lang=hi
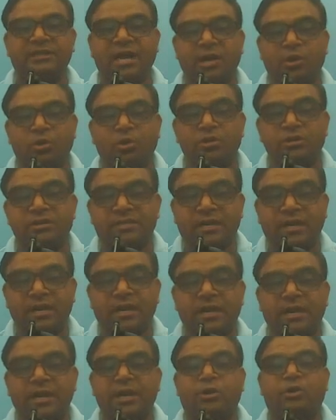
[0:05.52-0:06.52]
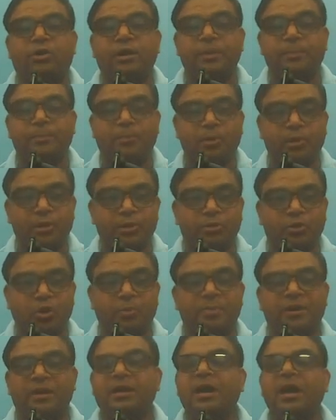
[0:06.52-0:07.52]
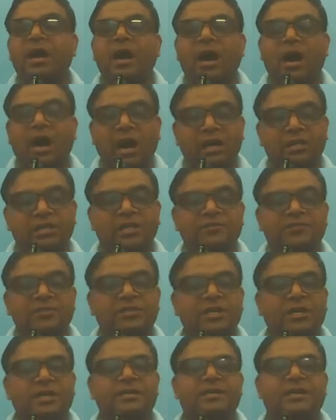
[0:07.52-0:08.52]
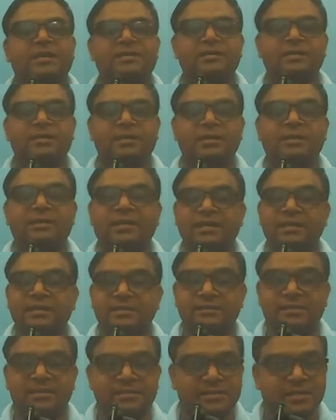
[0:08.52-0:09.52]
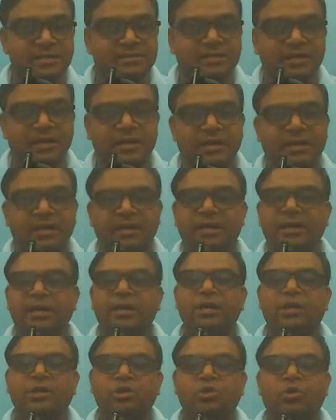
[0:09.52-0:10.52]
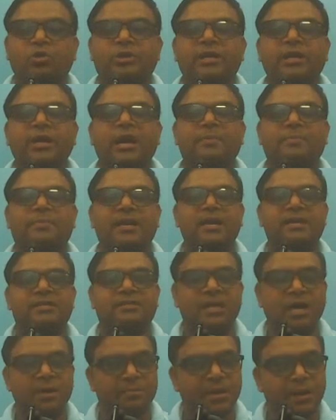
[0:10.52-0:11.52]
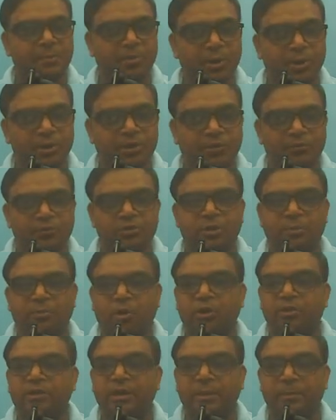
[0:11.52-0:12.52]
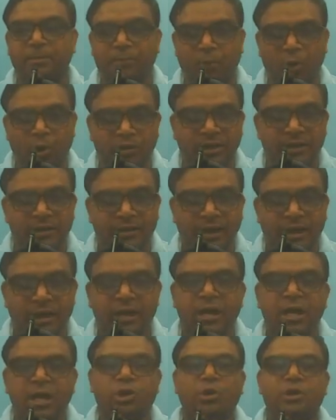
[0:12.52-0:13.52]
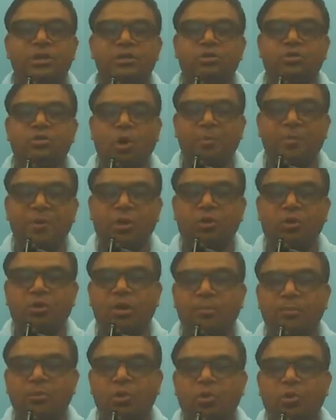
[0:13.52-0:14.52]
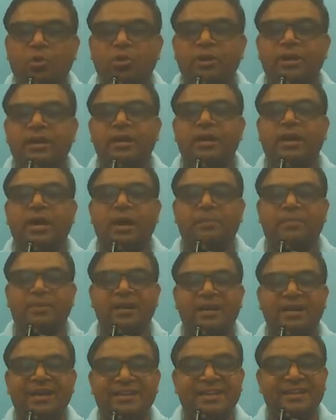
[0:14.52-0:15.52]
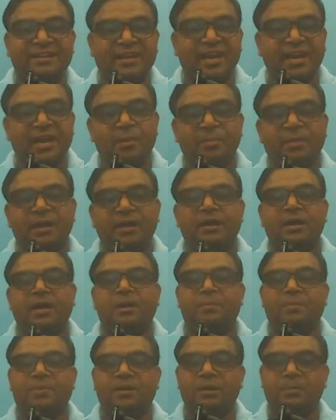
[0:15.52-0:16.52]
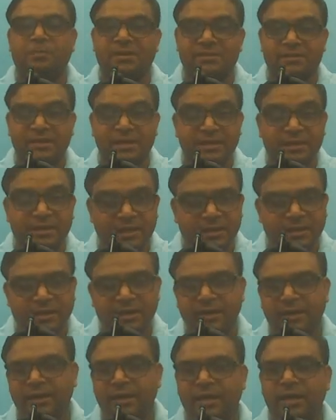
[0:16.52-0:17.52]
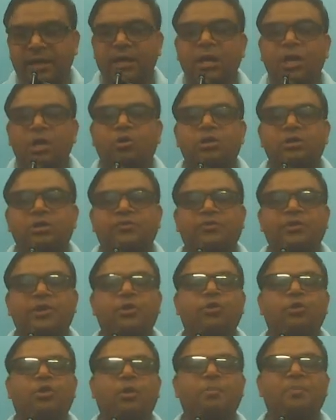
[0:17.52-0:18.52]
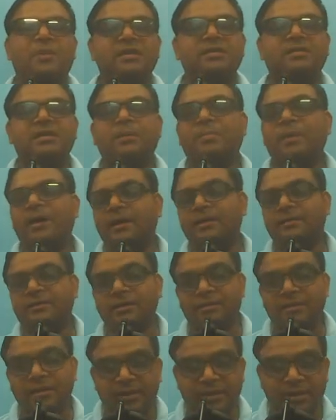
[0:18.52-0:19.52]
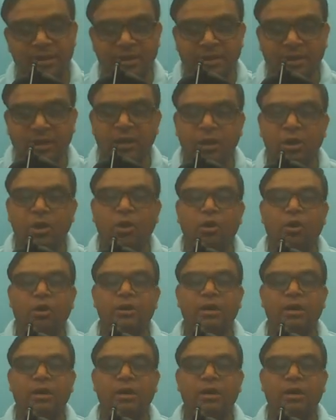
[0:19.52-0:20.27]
टेक्नोलॉजीज का एक और इम्पॉर्टेंट टॉपिक आर्टिफिशियल इंटेलिजेंस डिस्कस करेंगे जो कि आपके एग्जाम के पॉइंट ऑफ व्यू से बहुत इंपॉर्टेंट है तो इस टॉपिक को हम लोगों ने आपके लिए डिटेल में यहाँ पर प्रेजेंट कर रहे हैं तो इस वीडियो को प्लीज़ आप एंड तक देखिएगा और